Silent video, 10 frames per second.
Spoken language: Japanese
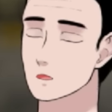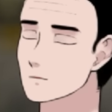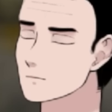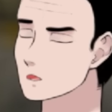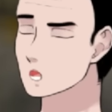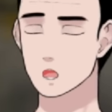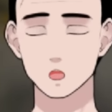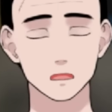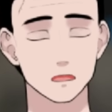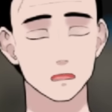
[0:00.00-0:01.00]
ちょっと講
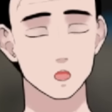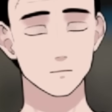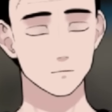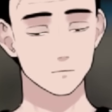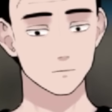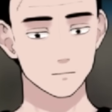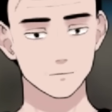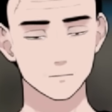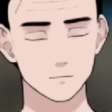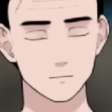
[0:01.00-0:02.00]
演活動
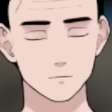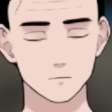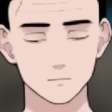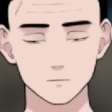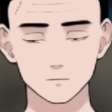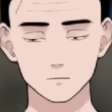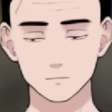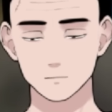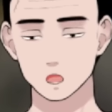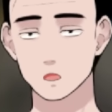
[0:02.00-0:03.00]

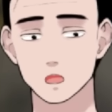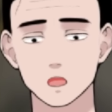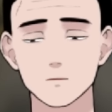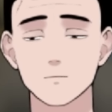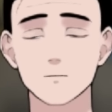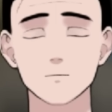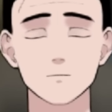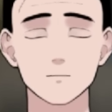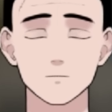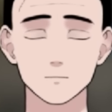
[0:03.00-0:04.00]
ね、お話をするという
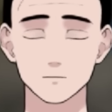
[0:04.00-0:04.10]
こと。